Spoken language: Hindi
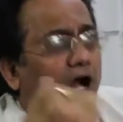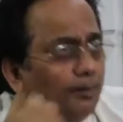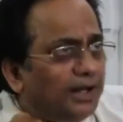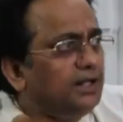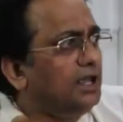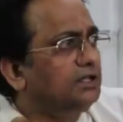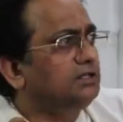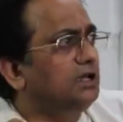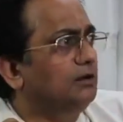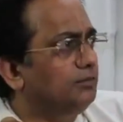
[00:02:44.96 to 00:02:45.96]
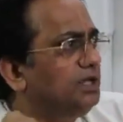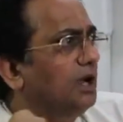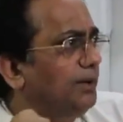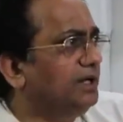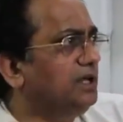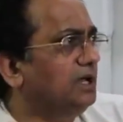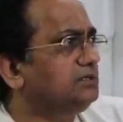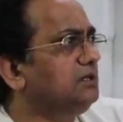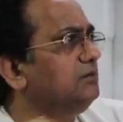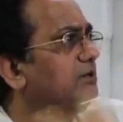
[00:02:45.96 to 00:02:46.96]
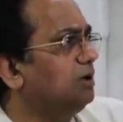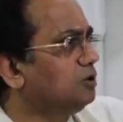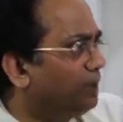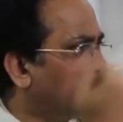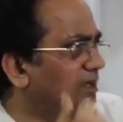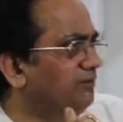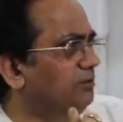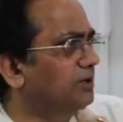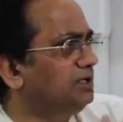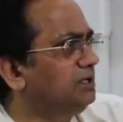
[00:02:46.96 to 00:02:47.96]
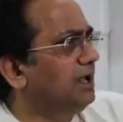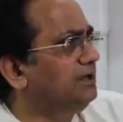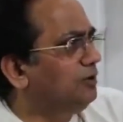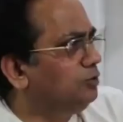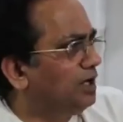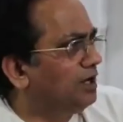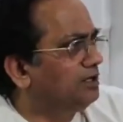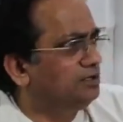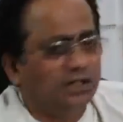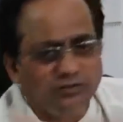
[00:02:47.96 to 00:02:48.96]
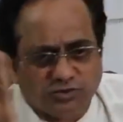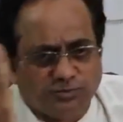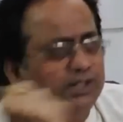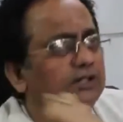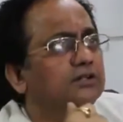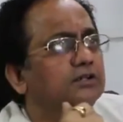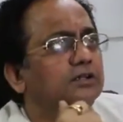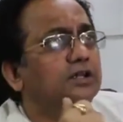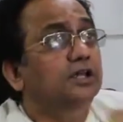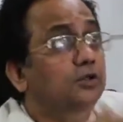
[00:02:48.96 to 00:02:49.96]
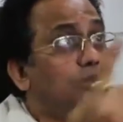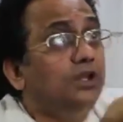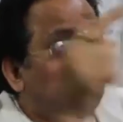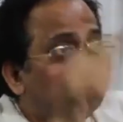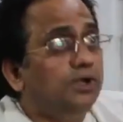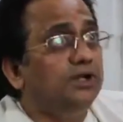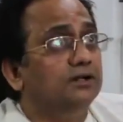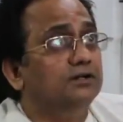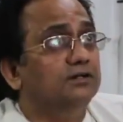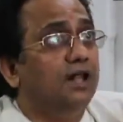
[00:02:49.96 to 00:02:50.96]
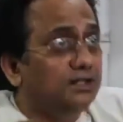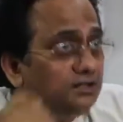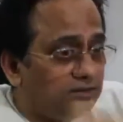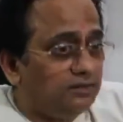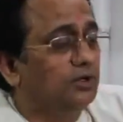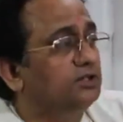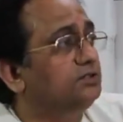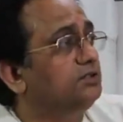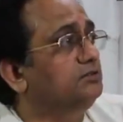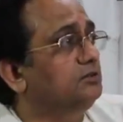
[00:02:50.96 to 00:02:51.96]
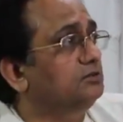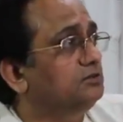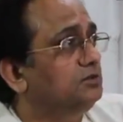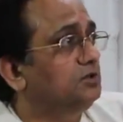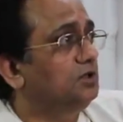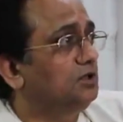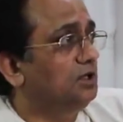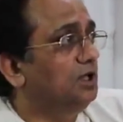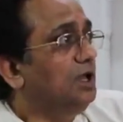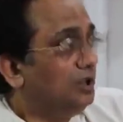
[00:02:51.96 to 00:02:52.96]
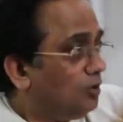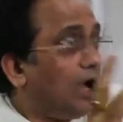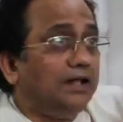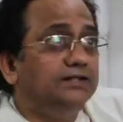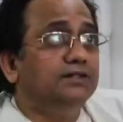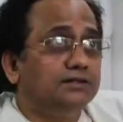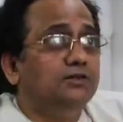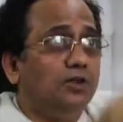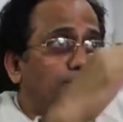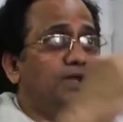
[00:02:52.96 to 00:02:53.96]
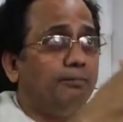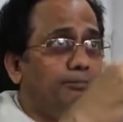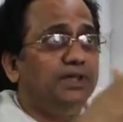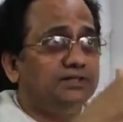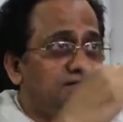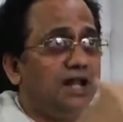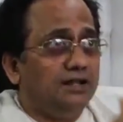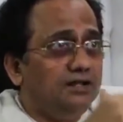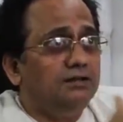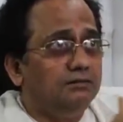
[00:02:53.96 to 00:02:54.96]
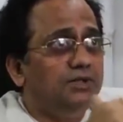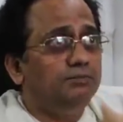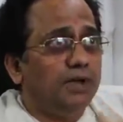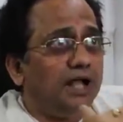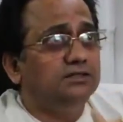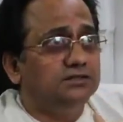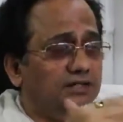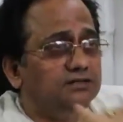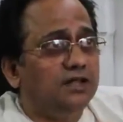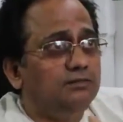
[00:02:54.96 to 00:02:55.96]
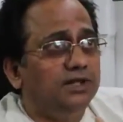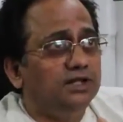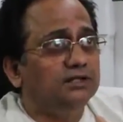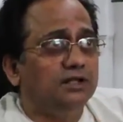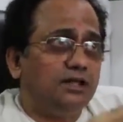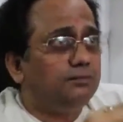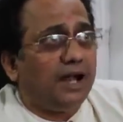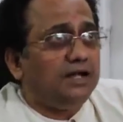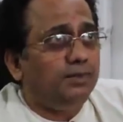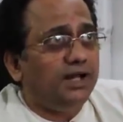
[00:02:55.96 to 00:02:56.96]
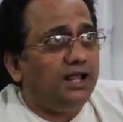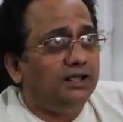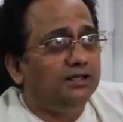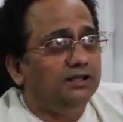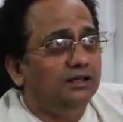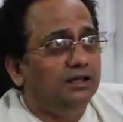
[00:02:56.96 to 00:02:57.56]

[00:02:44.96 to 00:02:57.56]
हमारे यहाँ से हमने हमारे यहाँ से हमने मनोज पांडे की फिल्म कही थी लहरिया लूटा राजेश दैट क्योंकि राजकुमार डायरेक्टर था आदिशक्ति प्रोडक्शन थी वो तो आदिशक्ति तो अपने आप में एक स्टार है ना हमने आज चालीस साल मेहनत करके एक ब्रांड बनाया है